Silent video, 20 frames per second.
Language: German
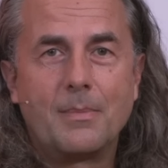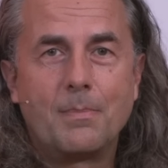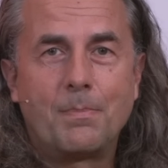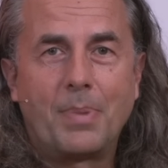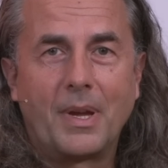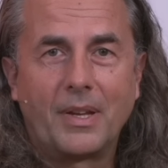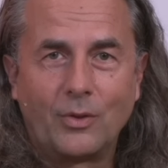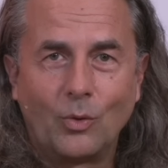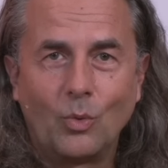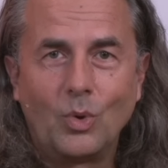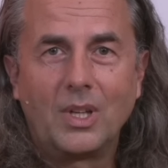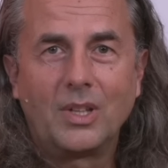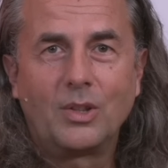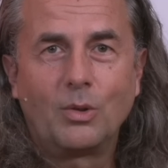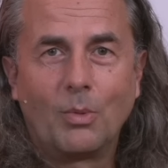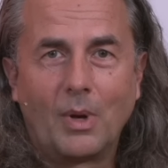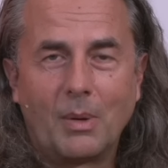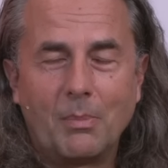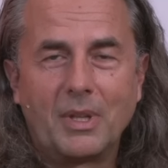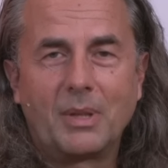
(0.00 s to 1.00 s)
persönlich
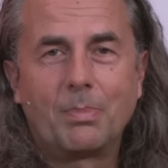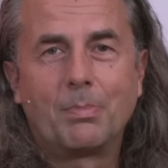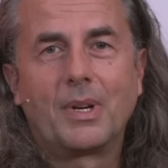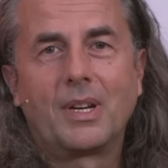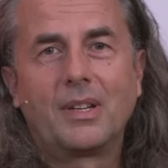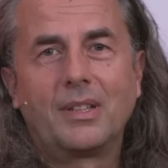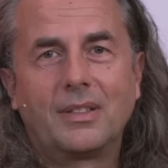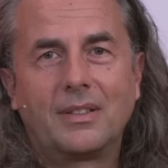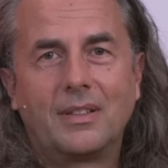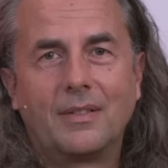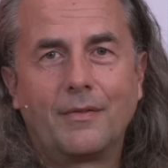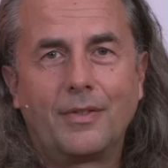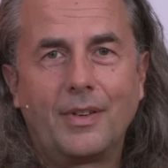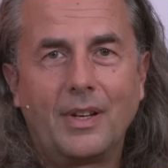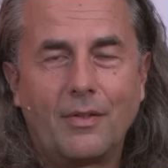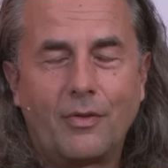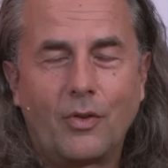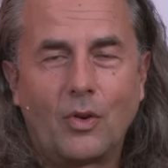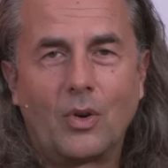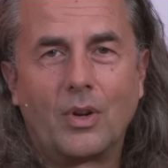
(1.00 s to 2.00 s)
über mich berichten.
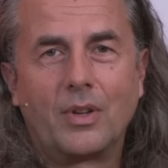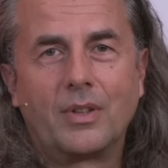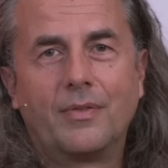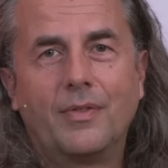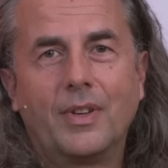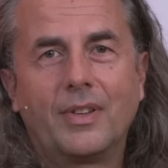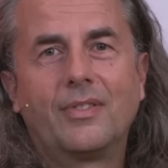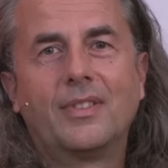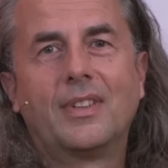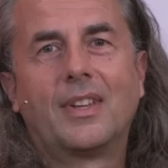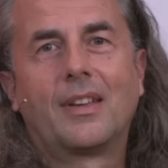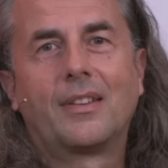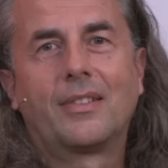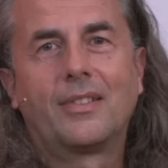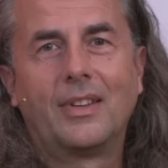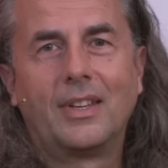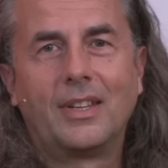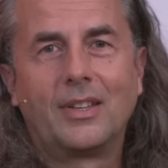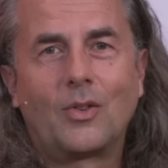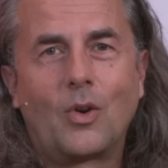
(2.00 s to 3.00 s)
Viele von euch wissen
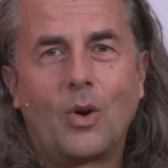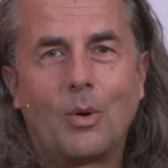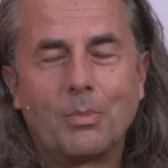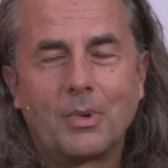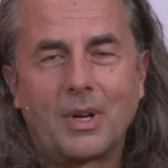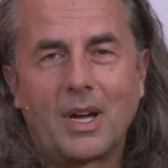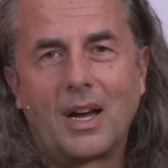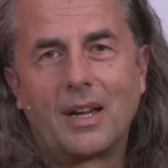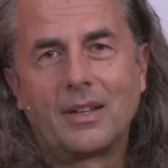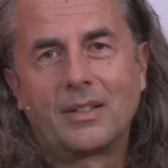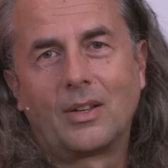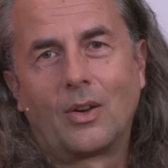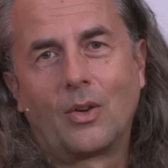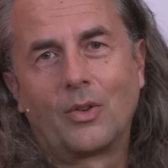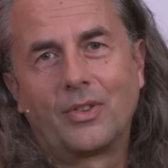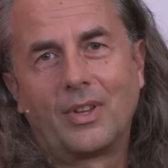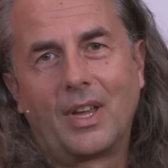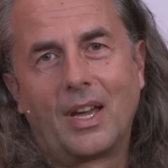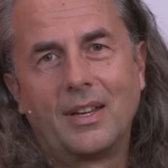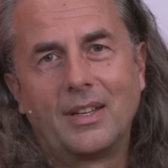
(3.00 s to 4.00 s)
das. Ich komme gerade
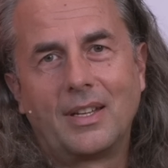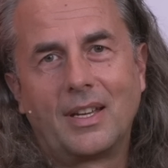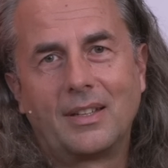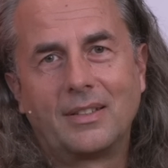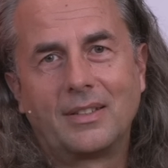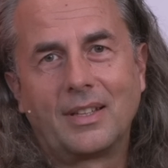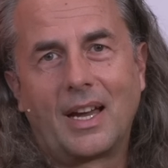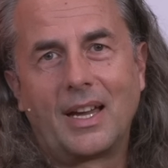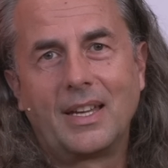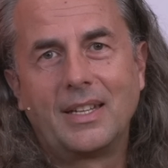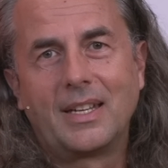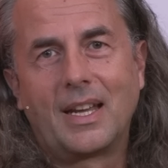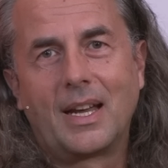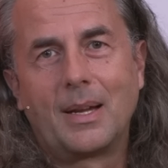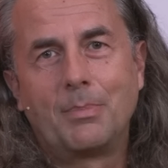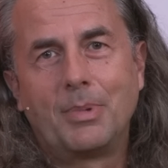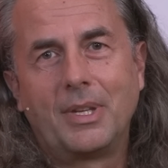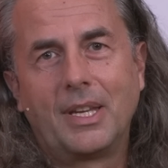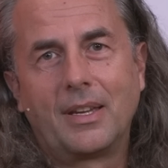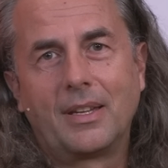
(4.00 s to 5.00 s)
aus einer
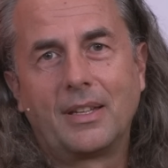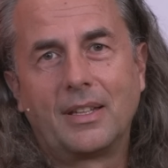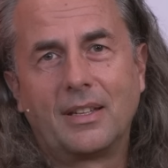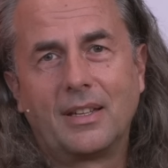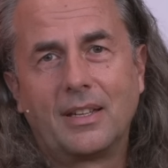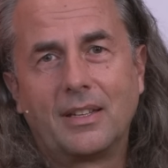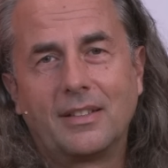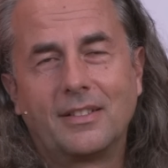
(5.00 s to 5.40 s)
dreieinhalbjährigen,